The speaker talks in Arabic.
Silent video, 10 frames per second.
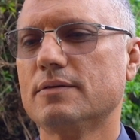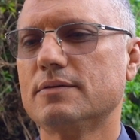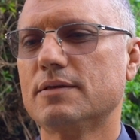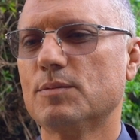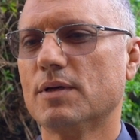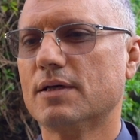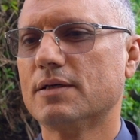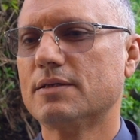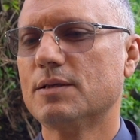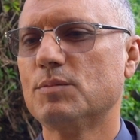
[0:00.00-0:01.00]
دابا
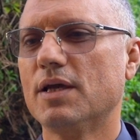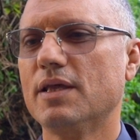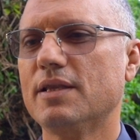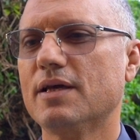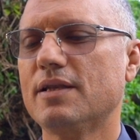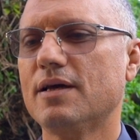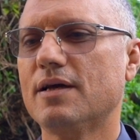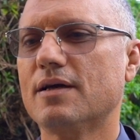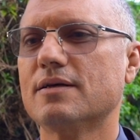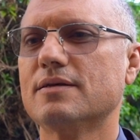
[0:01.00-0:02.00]
دابا حنا
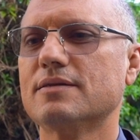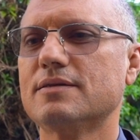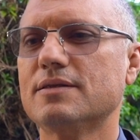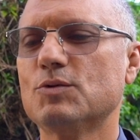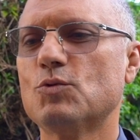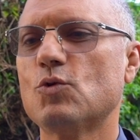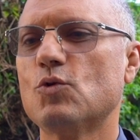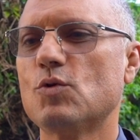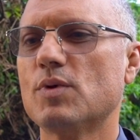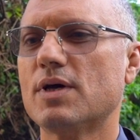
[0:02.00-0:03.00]
هنا
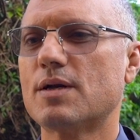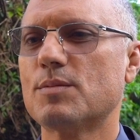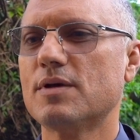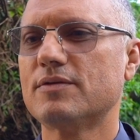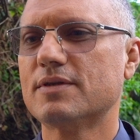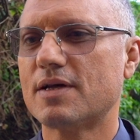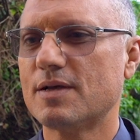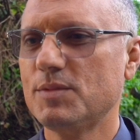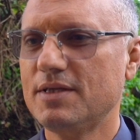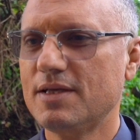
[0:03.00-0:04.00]
كندوخوا المغاربه في
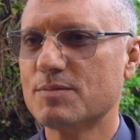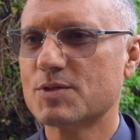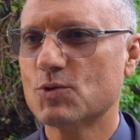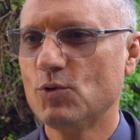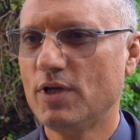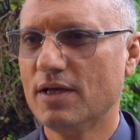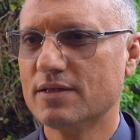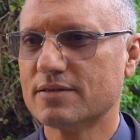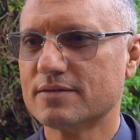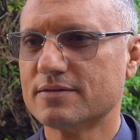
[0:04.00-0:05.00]
الطرامي ديال
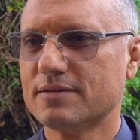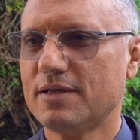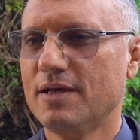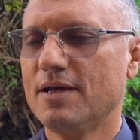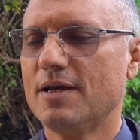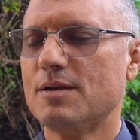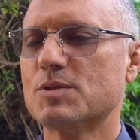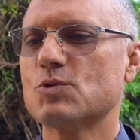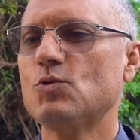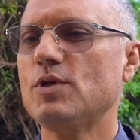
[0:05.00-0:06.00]
المسؤوليات
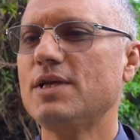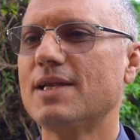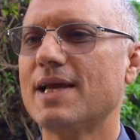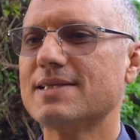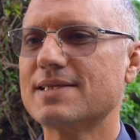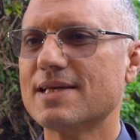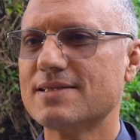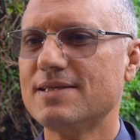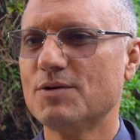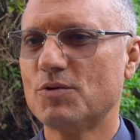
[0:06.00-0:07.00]
المسؤوليه
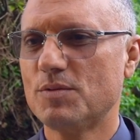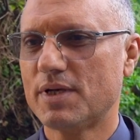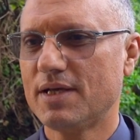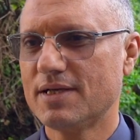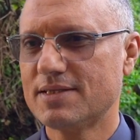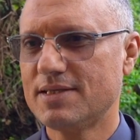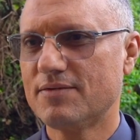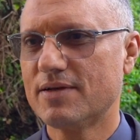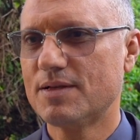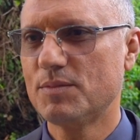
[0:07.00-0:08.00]
الاساسيه والمركزيه
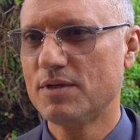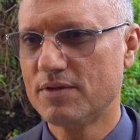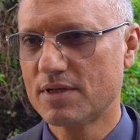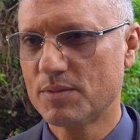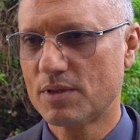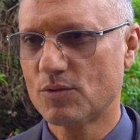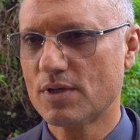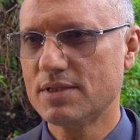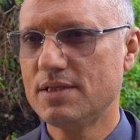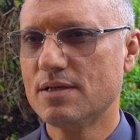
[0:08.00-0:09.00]
في هذا الملف ديال
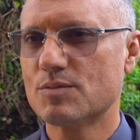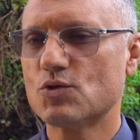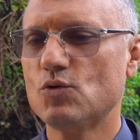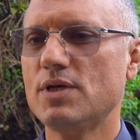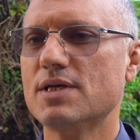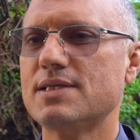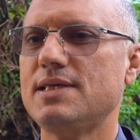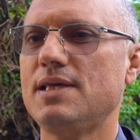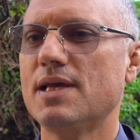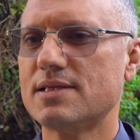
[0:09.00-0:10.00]
المحروقات هي مسؤوليه
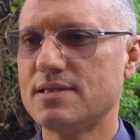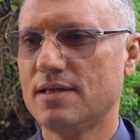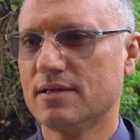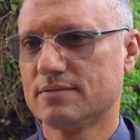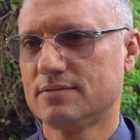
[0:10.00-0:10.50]
سياسيه